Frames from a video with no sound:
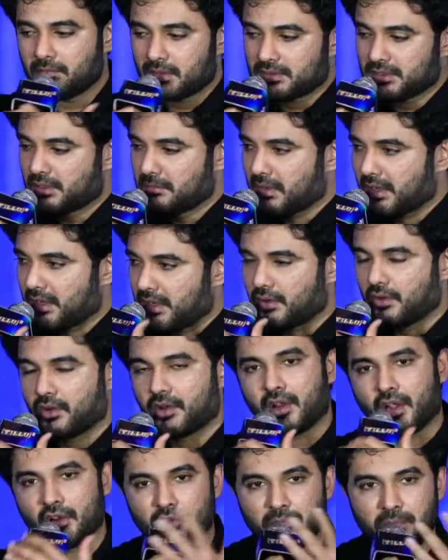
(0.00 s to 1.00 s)
మా సినిమా
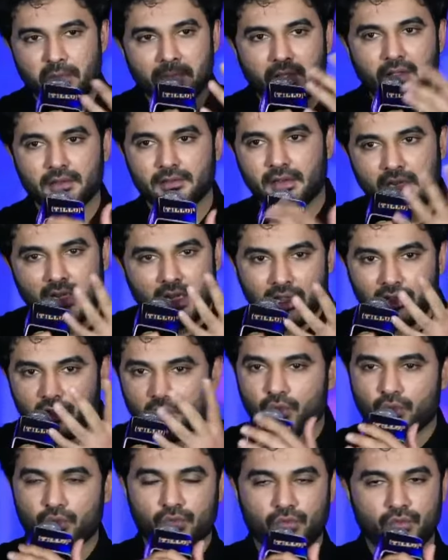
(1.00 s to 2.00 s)
హీరోయిన్ అనుపమ
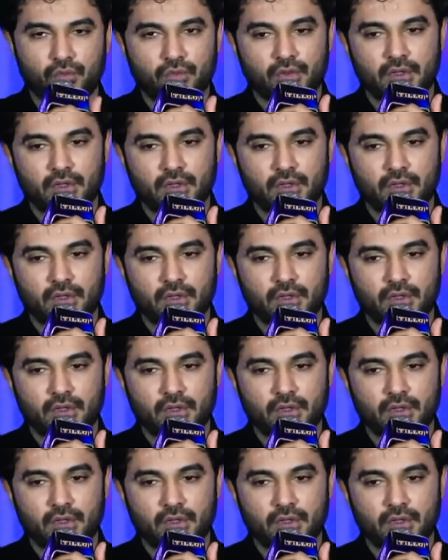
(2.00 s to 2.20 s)
లేదు